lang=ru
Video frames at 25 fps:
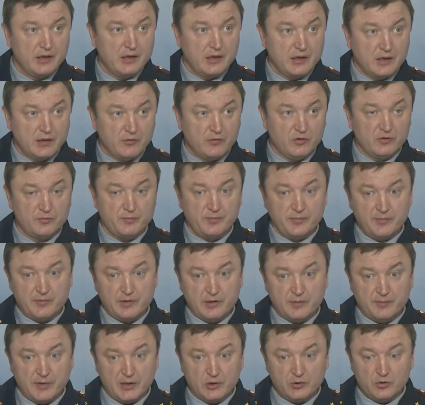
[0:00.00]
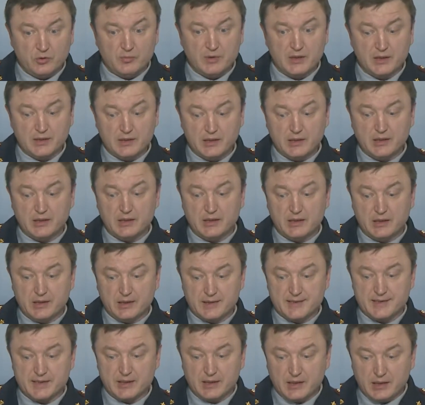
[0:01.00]
Вот. Потом она
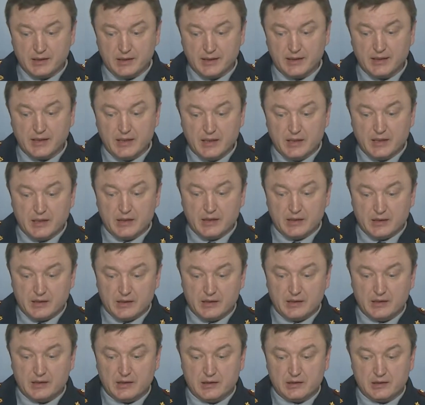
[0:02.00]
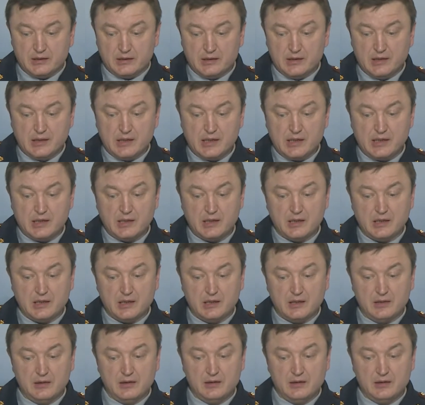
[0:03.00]
стала для...